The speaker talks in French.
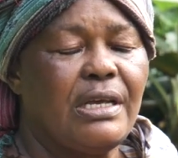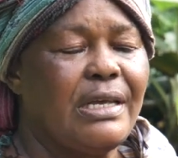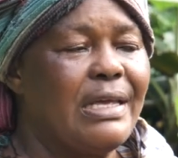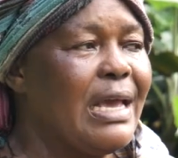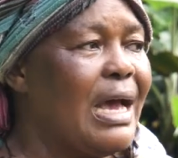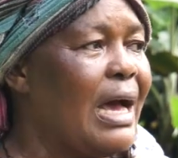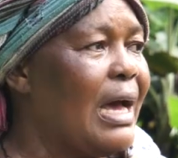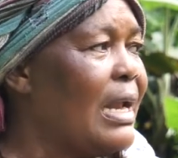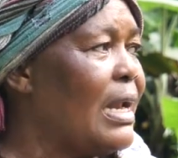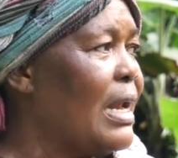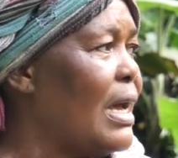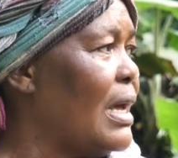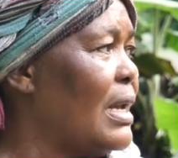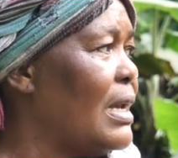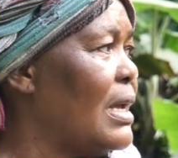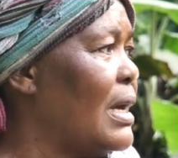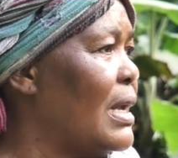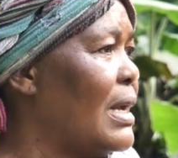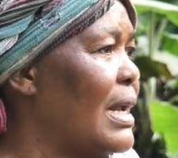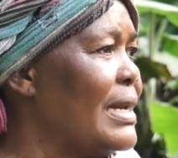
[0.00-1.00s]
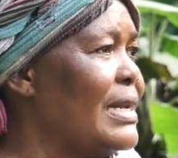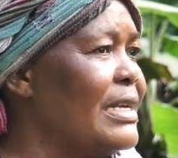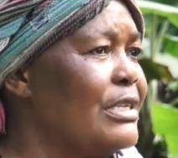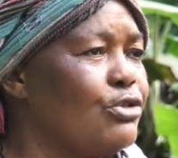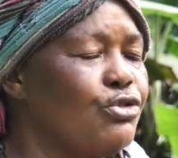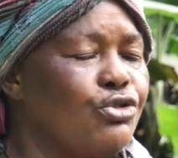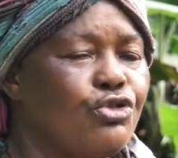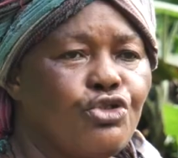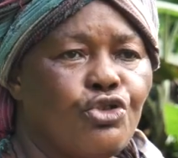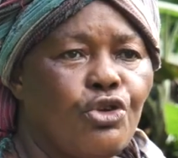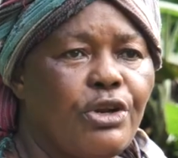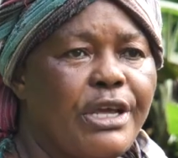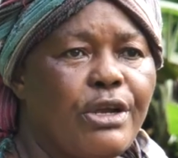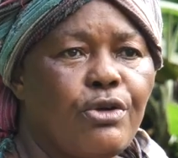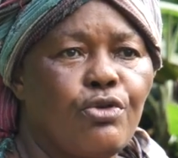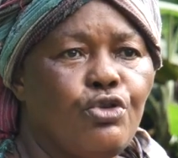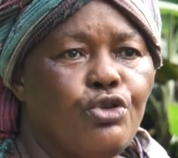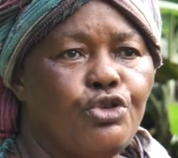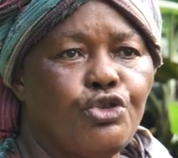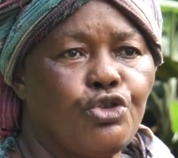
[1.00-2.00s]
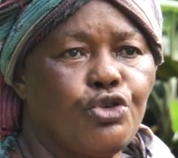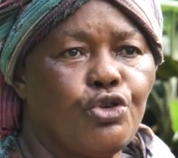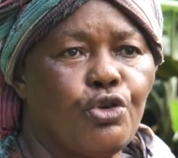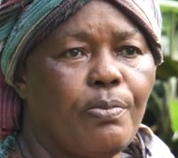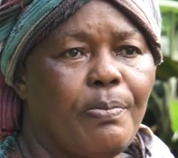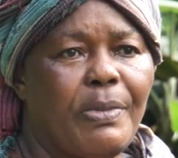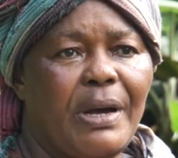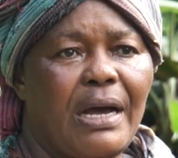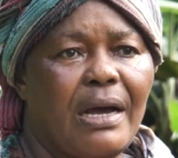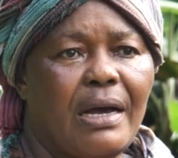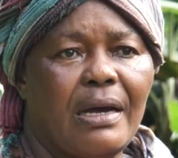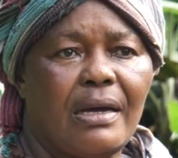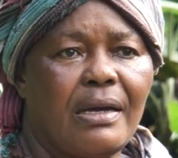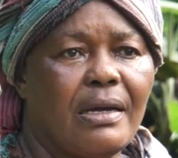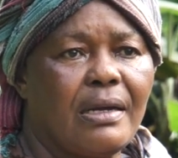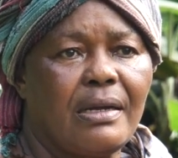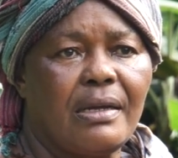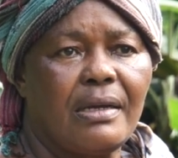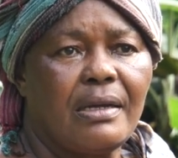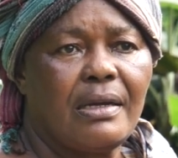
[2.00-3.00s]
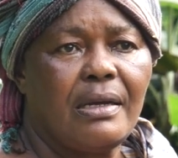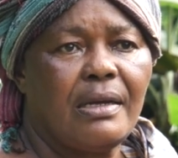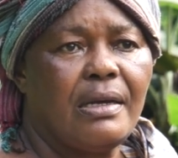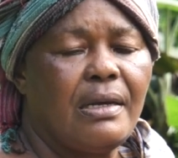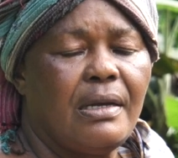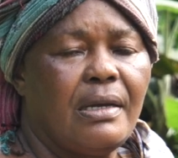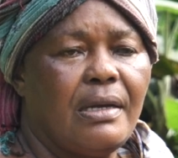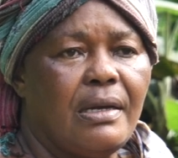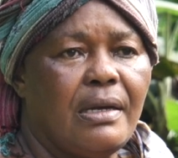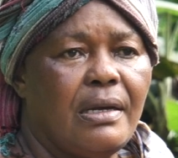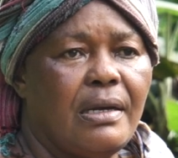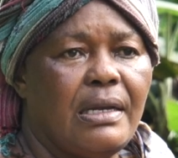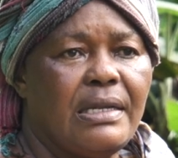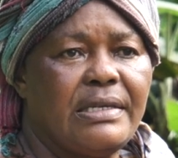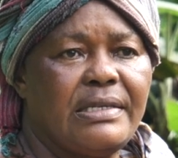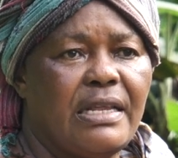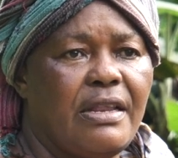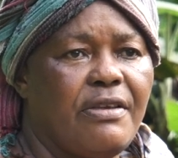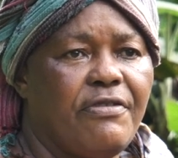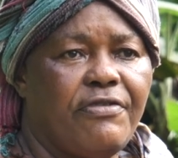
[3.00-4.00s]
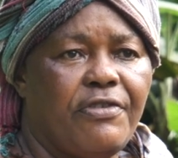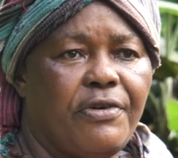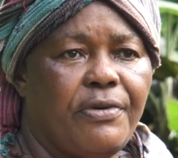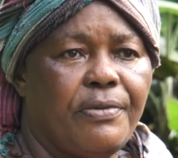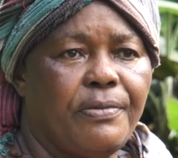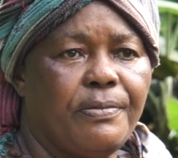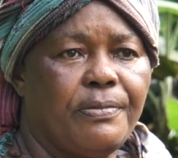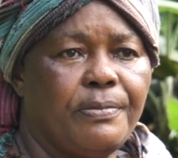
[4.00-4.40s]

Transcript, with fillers: il y a la destruction des cultures par les éléphants.